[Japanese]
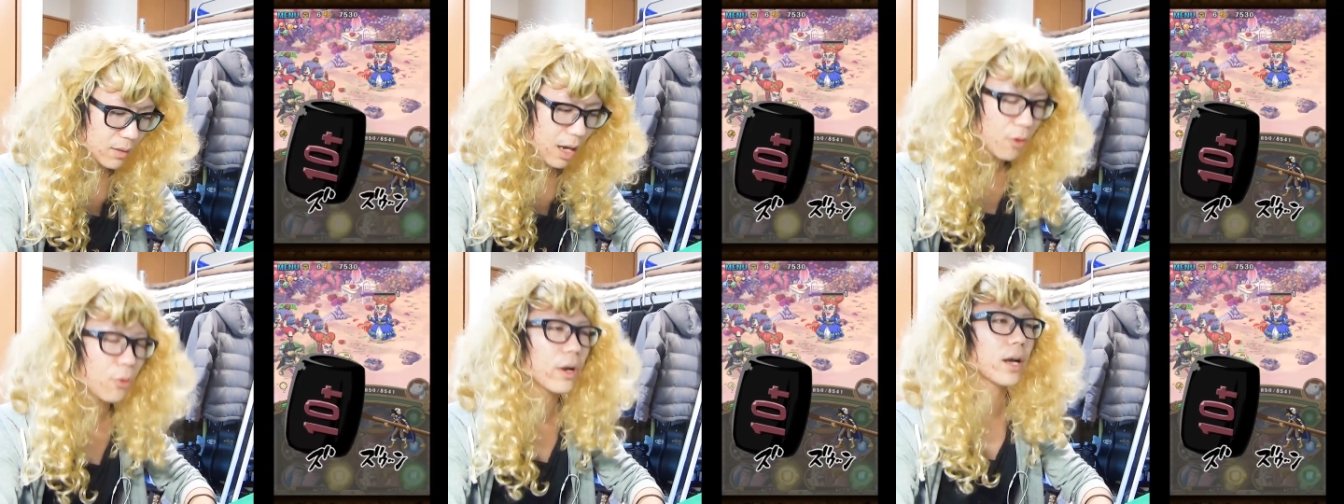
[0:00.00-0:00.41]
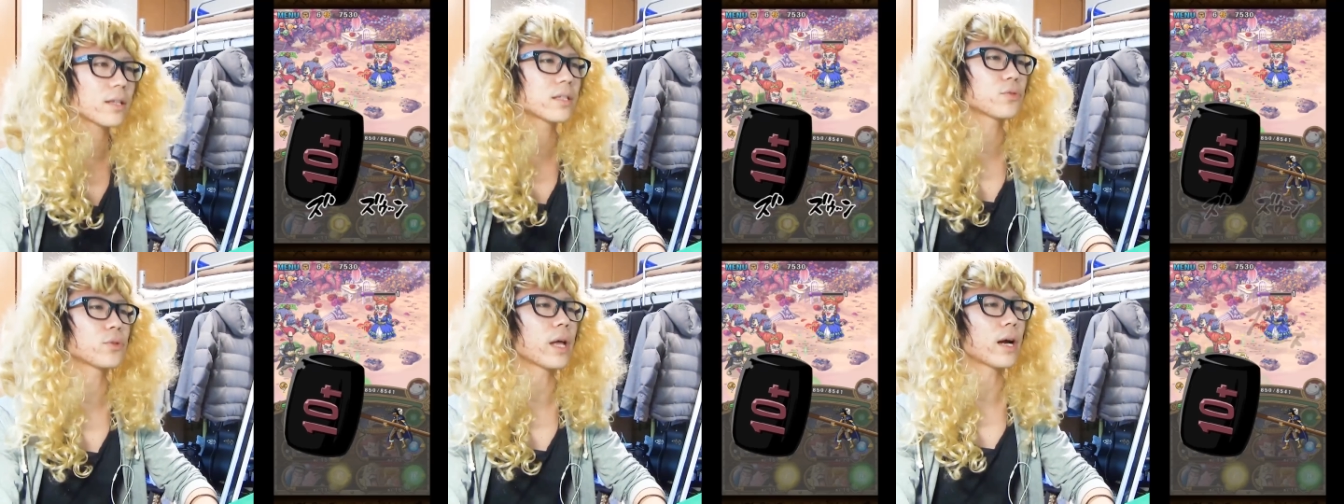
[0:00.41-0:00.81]
あこれは
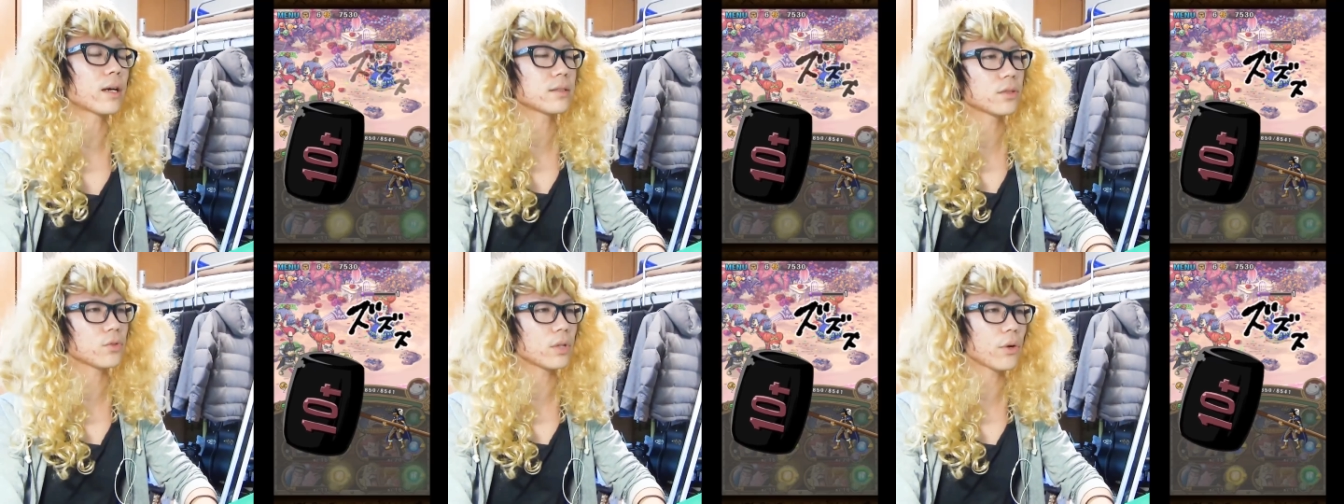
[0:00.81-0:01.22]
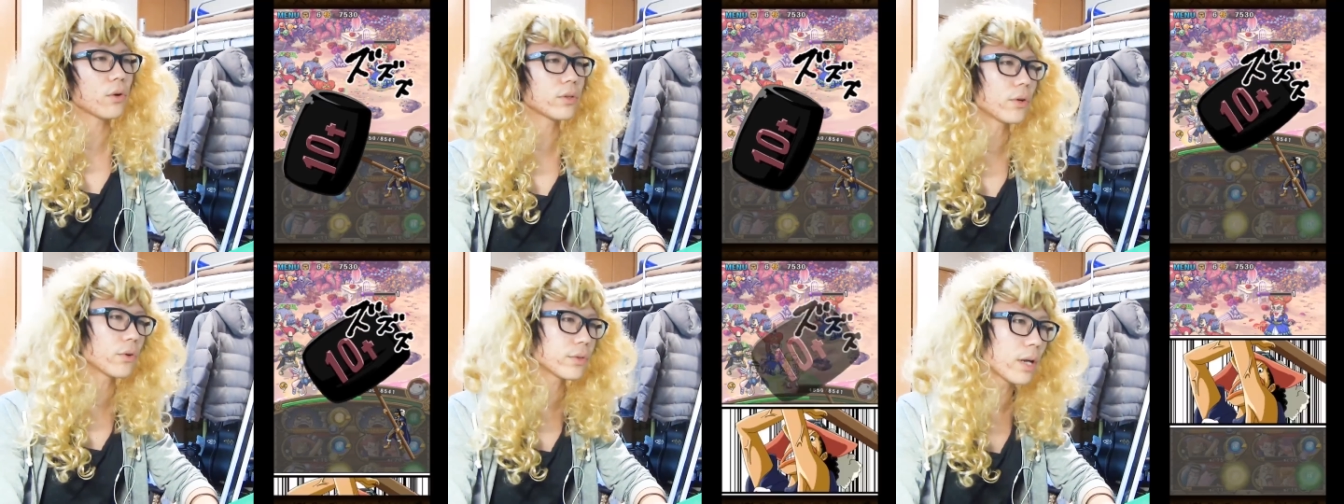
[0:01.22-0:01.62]
勝てそうだ勝てそうだよ
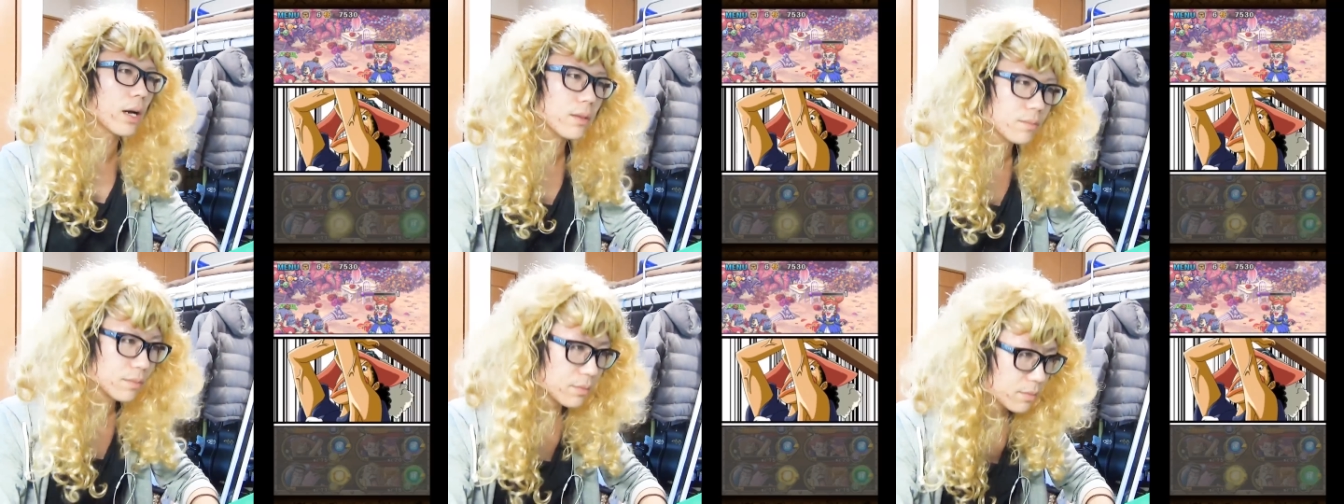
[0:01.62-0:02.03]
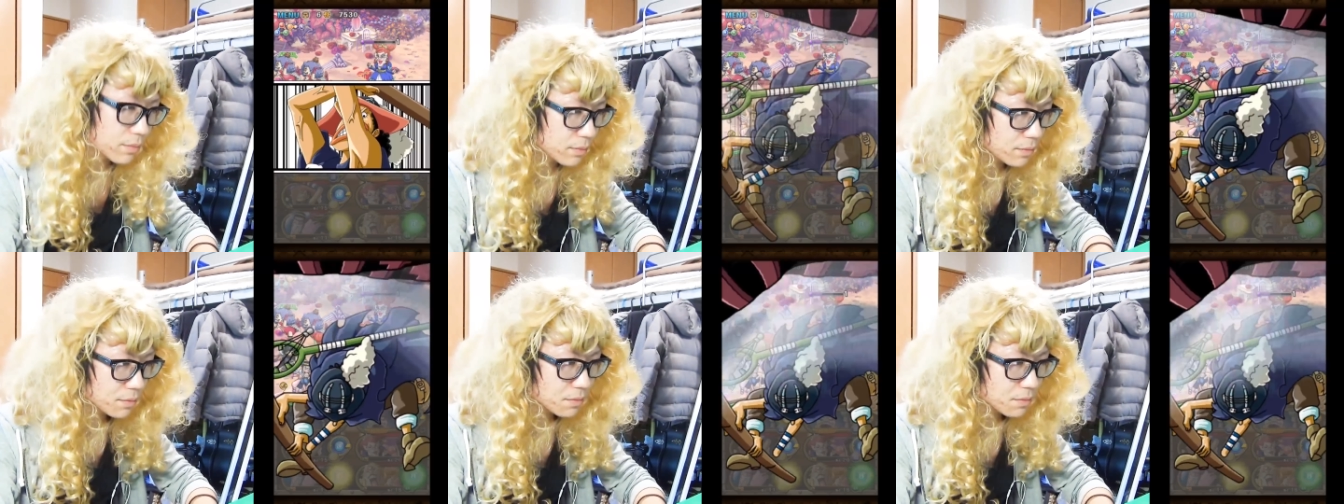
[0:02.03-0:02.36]
かったよかった